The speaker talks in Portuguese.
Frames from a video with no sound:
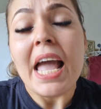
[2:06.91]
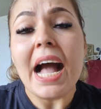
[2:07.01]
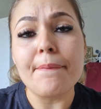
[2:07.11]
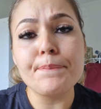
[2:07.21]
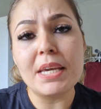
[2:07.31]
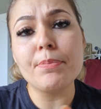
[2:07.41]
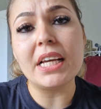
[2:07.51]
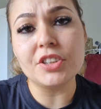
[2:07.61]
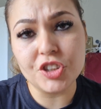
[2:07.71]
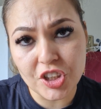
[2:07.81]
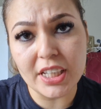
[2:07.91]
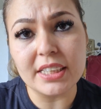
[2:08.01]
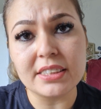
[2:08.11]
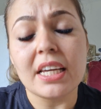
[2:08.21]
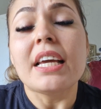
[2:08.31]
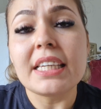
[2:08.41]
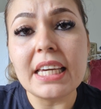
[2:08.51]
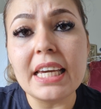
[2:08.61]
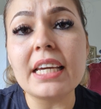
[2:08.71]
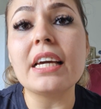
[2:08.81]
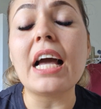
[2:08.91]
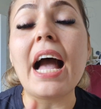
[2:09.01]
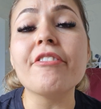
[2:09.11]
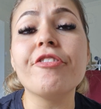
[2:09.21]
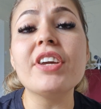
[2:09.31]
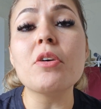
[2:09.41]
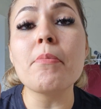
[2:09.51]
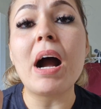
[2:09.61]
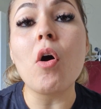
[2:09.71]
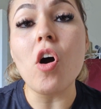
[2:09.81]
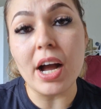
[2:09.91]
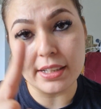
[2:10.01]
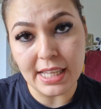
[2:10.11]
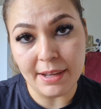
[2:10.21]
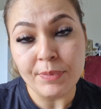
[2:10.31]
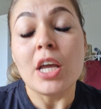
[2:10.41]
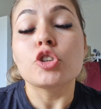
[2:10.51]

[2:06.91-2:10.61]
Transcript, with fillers: A Bíblia diz que havia uma ordem